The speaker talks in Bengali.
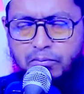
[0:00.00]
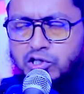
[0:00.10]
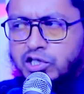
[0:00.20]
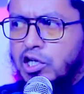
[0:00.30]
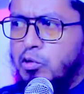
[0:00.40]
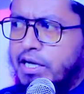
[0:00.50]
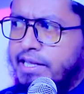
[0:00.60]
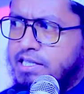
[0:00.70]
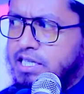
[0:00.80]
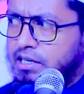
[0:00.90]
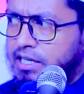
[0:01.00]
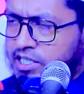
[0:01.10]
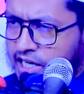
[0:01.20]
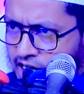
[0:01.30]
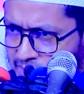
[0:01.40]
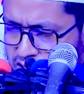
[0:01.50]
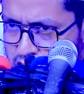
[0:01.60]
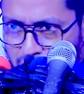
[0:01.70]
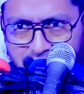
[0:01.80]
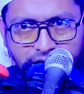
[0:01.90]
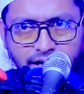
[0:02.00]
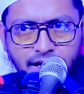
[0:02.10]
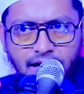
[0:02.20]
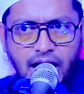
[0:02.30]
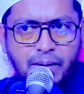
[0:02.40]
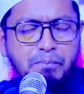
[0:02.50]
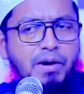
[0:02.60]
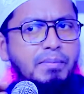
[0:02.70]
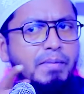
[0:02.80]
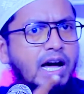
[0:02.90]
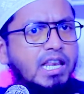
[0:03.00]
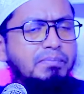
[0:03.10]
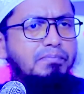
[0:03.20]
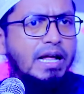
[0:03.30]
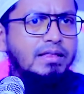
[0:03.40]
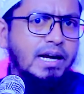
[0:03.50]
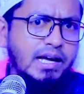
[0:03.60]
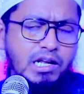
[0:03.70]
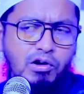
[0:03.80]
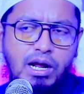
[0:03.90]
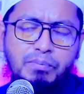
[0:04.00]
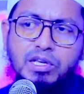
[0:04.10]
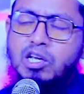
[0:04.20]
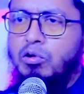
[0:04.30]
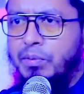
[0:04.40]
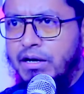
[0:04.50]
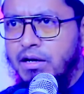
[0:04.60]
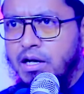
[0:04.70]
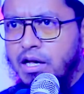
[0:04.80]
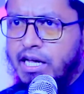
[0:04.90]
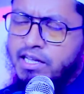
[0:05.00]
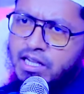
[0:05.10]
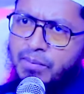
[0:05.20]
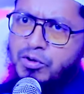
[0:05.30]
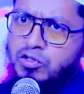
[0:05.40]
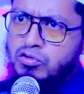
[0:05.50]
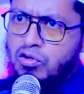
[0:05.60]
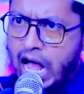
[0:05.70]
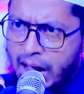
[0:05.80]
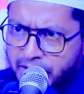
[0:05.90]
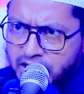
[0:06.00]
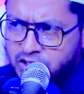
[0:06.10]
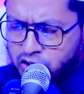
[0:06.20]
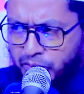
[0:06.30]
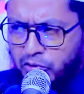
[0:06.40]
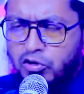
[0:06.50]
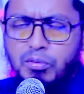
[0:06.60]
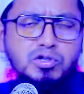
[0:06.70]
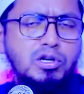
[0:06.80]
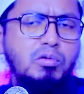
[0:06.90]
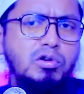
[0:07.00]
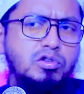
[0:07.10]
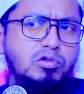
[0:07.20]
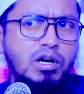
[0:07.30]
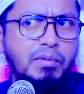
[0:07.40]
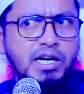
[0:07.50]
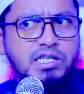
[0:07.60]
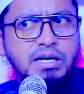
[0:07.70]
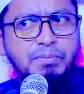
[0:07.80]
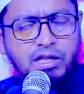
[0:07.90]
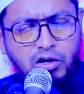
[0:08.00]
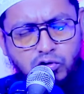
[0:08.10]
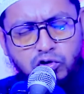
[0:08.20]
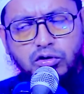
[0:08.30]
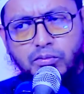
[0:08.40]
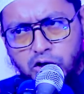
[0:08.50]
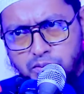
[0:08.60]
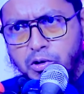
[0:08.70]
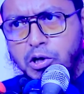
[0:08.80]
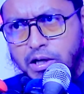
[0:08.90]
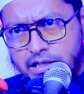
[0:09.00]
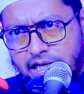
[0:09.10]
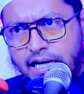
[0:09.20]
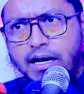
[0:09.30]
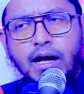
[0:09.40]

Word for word: মসজিদে ঢুকে দেখছেন এশারা নামাজ চলছে আপনার মাগরীব বাদ থাকার কারণে আপনি কি করবেন এক্ষেত্রে আপনার জন্য আমি সবগুলো গবেষণা করে যতটুকু আমার কাছে প্রাধান্যযোগ্য মত মনে হয়েছে